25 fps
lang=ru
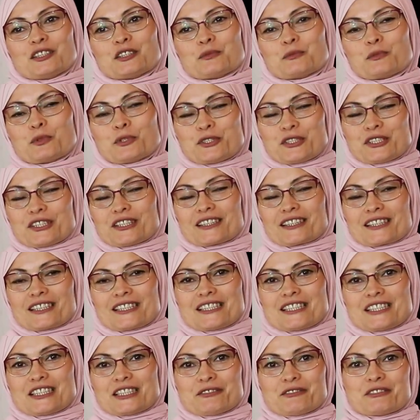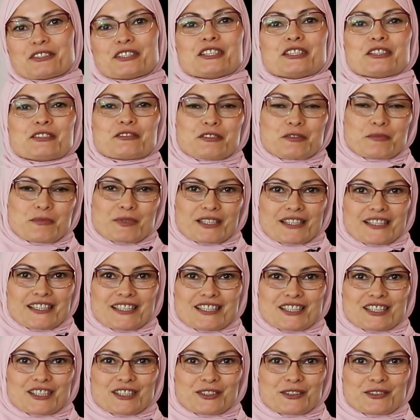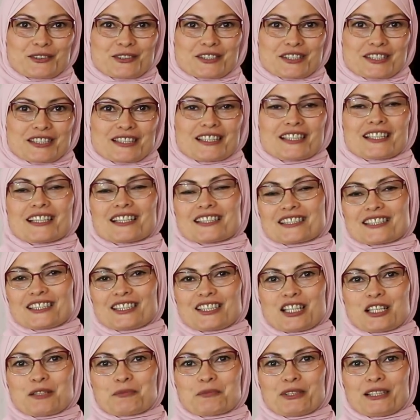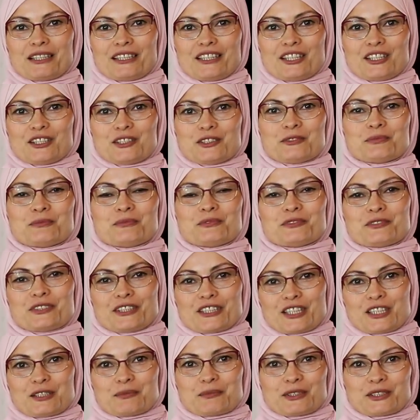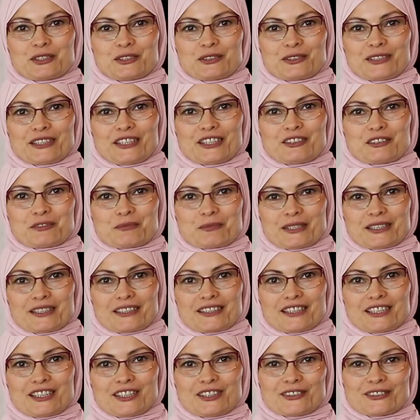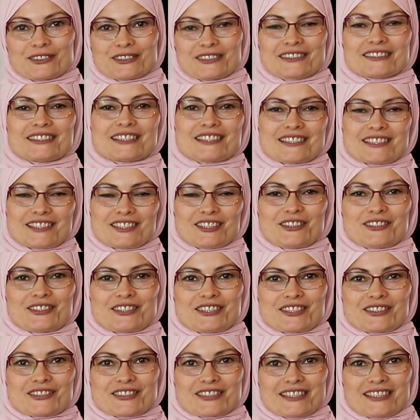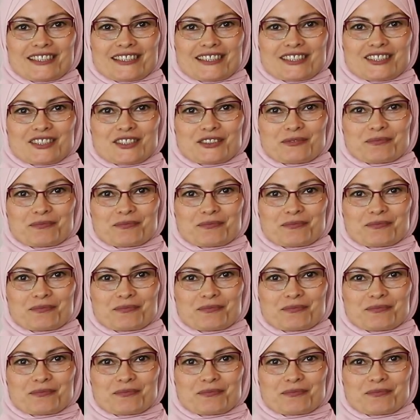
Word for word: Будьте красивы, выбирайте лучшее. Ассаламу алейкум, варахматуллахи баракятух. До следующих встреч.